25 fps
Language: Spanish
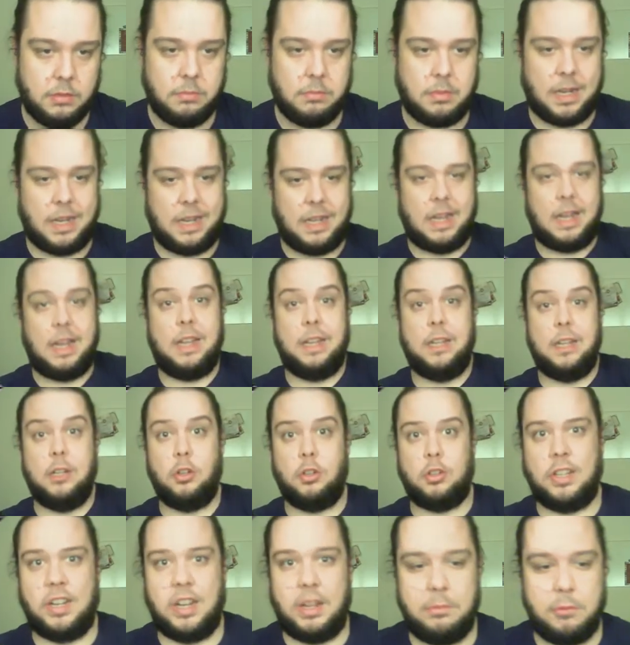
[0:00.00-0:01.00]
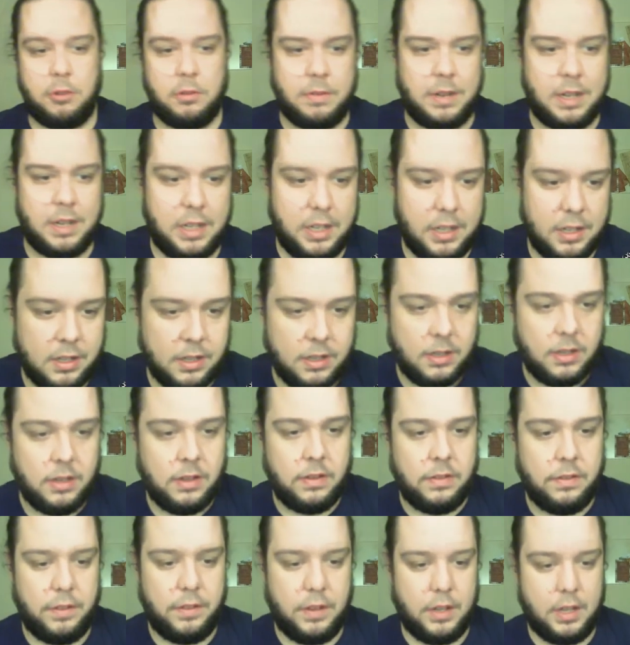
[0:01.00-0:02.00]
Vale, ahí lo tenemos, ¿vale?
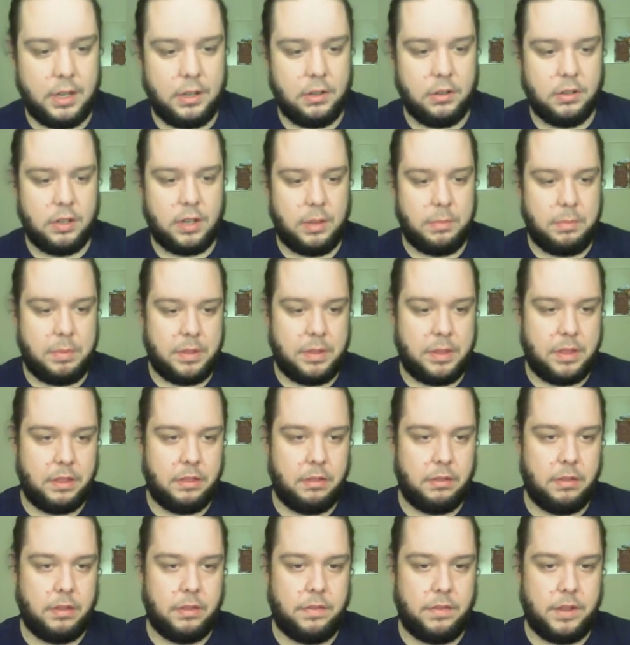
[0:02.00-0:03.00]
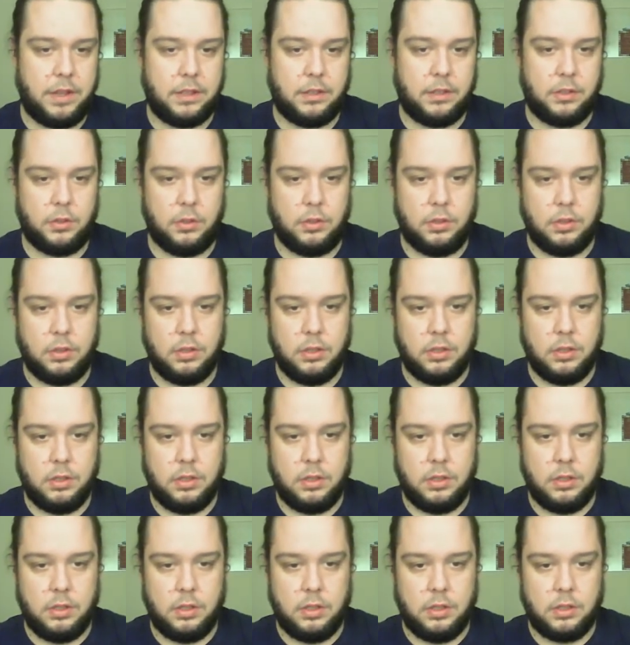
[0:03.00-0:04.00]
Fijaros qué pedazo de efecto
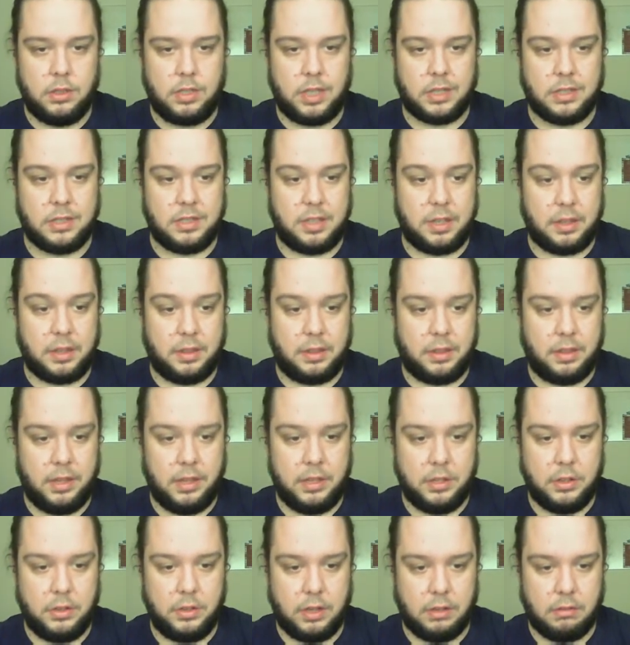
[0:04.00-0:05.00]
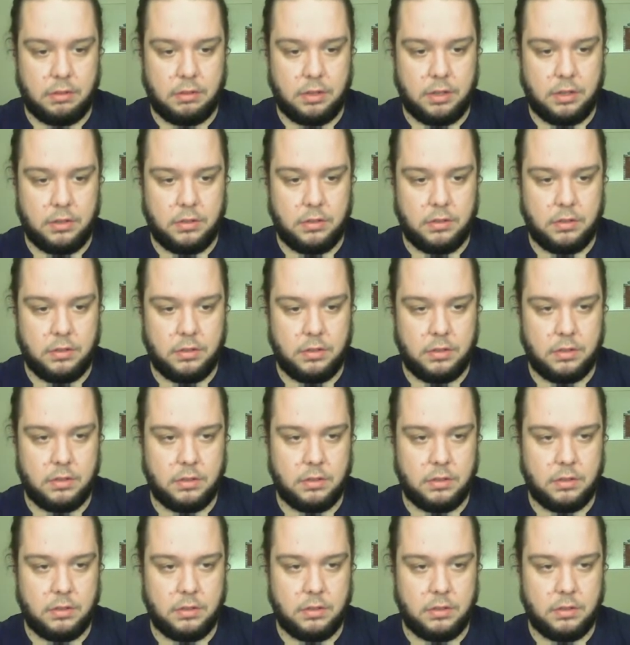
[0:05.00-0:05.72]
tan sencillo, ¿de acuerdo?